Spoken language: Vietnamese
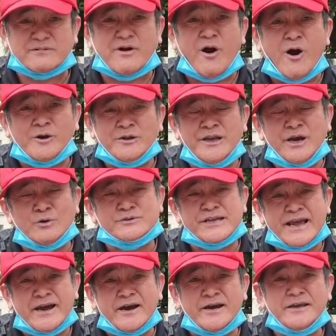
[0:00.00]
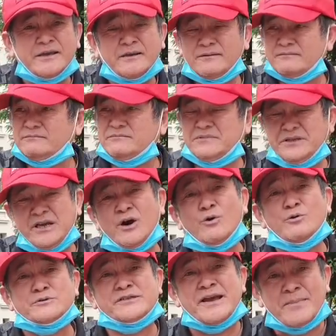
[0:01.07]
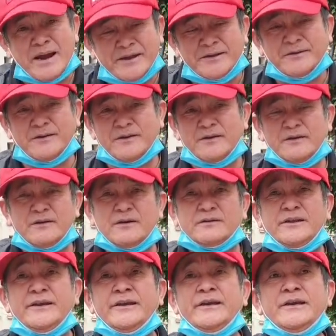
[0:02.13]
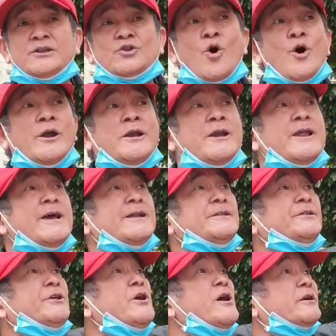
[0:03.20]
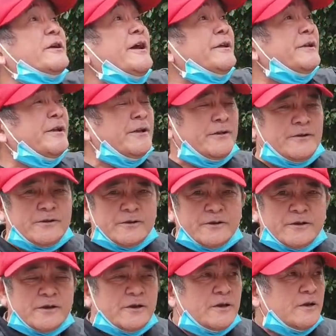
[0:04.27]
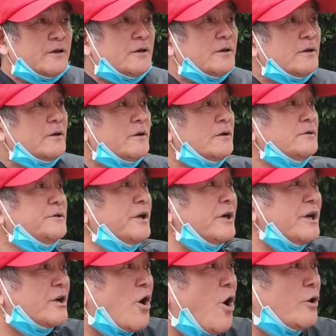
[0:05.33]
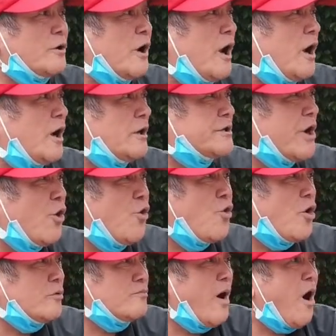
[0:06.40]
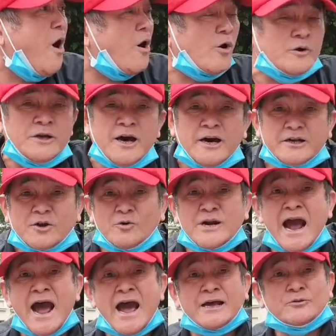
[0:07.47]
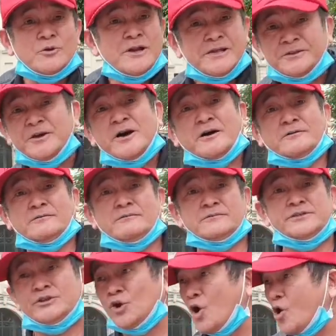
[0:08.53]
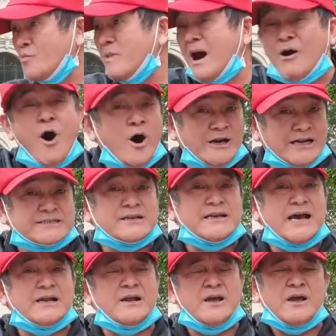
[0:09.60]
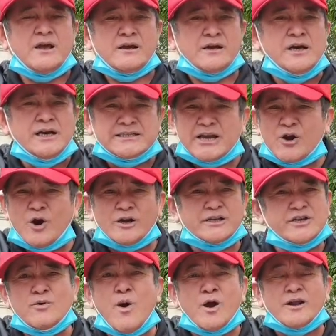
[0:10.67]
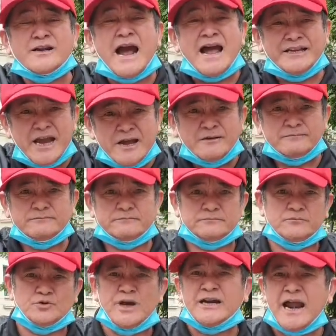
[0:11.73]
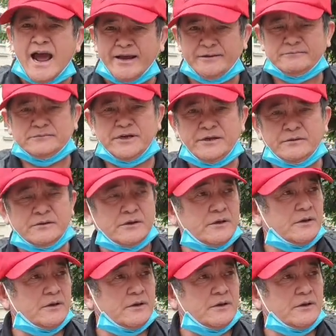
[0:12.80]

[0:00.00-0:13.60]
có nhiều xe hơi nhiều xe máy thì tôi liên tưởng đến ấy những cái con uh, trâu con bò con lợn con gà tôi liên tưởng chứ tôi không bảo họ là là người Sài Gòn là trâu bò lợn gà nhá tôi nhắc lại đấy